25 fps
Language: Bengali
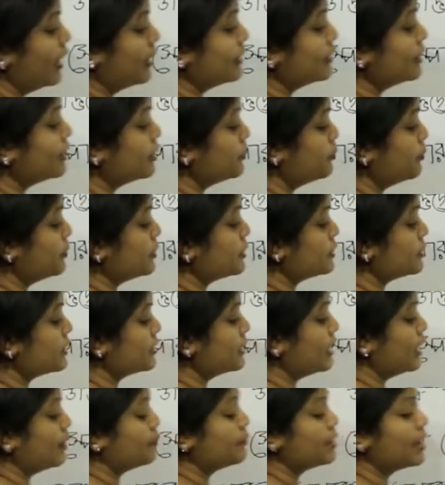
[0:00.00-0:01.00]
হান্ড্রেড
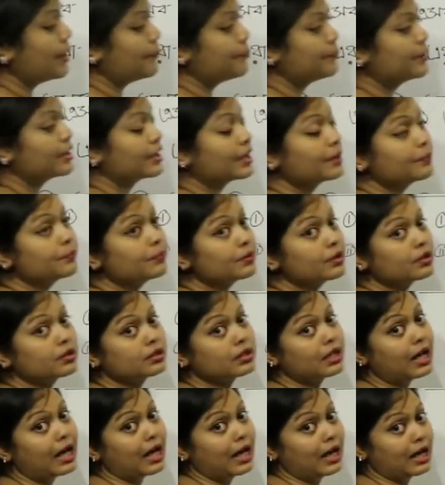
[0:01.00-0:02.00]
পার্সেন্ট আমি অ্যাপ্লিকেবল
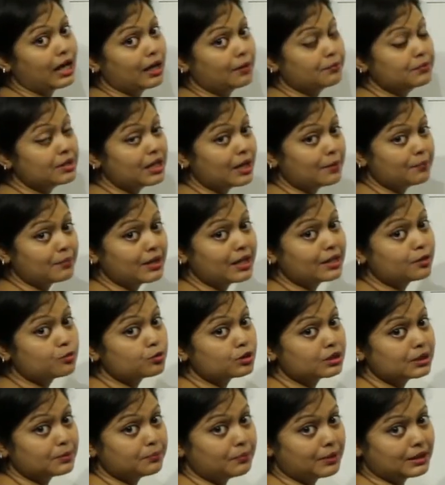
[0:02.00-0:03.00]
না আমি অ্যাপ্লাই
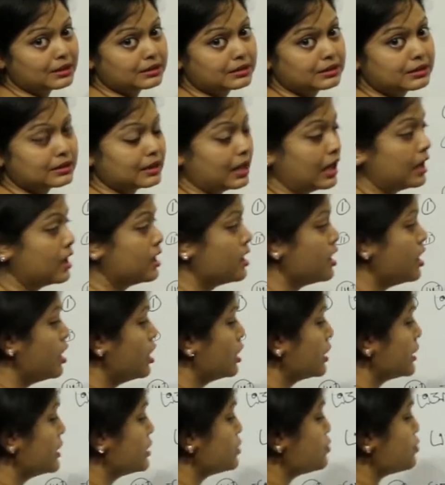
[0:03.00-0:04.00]
করতে পারছি না
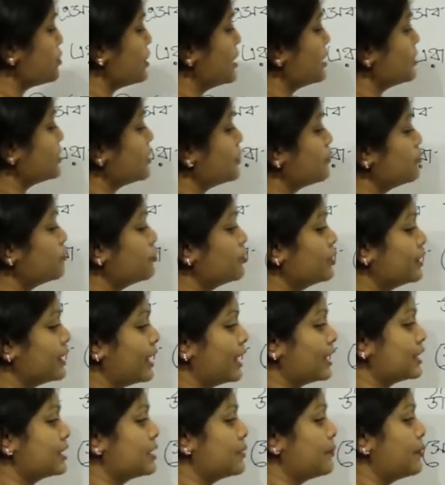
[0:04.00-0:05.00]
কিছু ক্ষেত্রে মূল
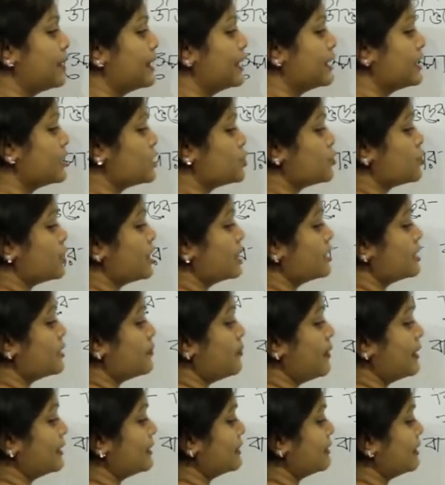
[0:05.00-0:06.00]
থাকতে পারে কিছু ক্ষেত্রে
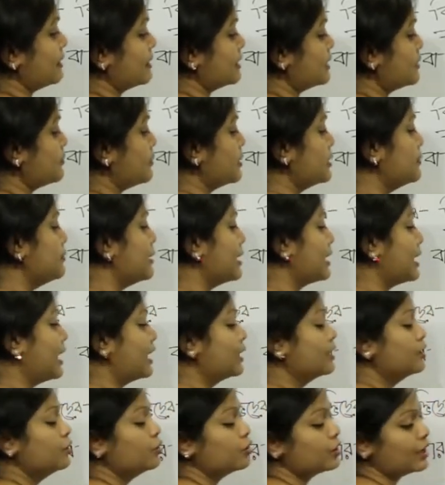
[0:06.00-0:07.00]
পাতা থাকতে পারে বা
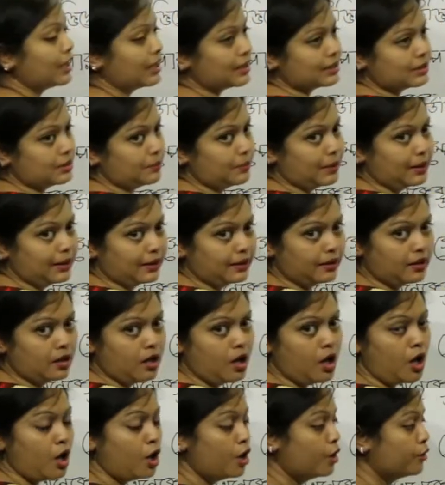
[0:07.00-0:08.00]
কাণ্ডও থাকতে পারে
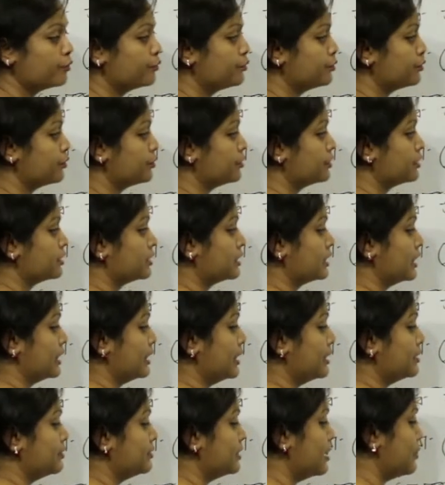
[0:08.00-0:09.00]
তো
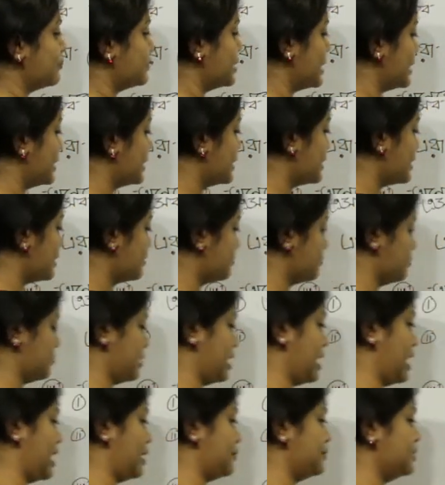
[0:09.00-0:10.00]
সেক্ষেত্রে আমি এই
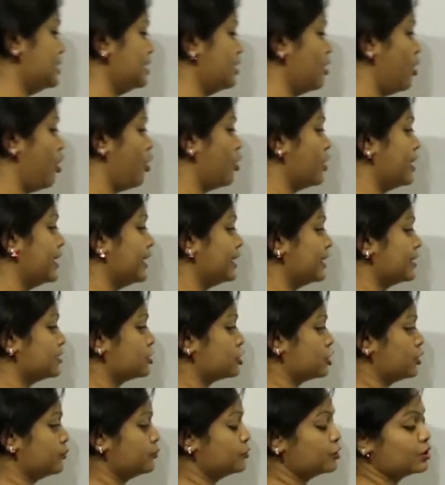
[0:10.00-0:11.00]
আমি অনেকের
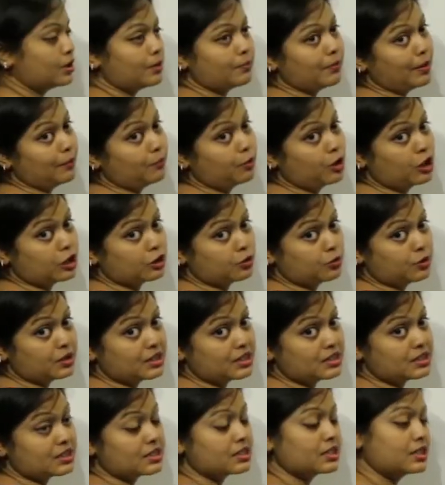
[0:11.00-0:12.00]
শব্দটা ব্যবহার
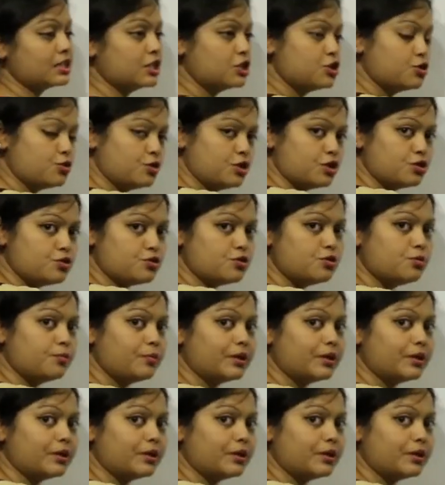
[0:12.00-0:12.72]
করেছি কিছু কিছু